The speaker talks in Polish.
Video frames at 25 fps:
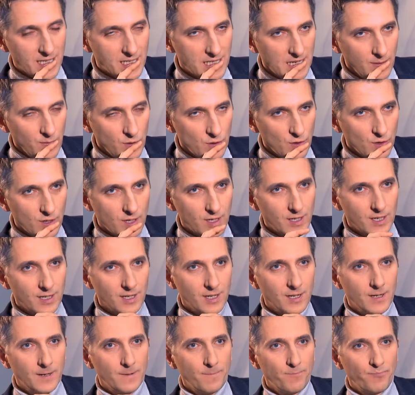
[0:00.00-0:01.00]
Maksymiuk,
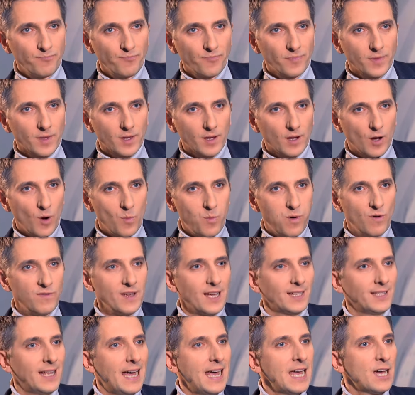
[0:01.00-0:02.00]

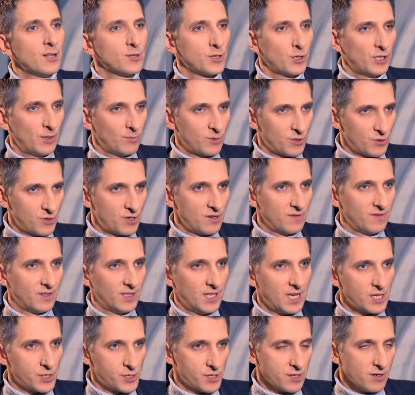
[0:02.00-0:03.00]
opowiadając o tym, co się
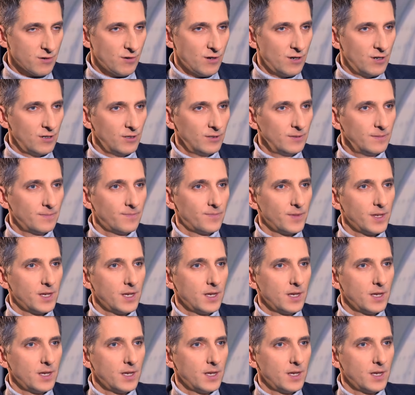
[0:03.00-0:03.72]
wydarzyło,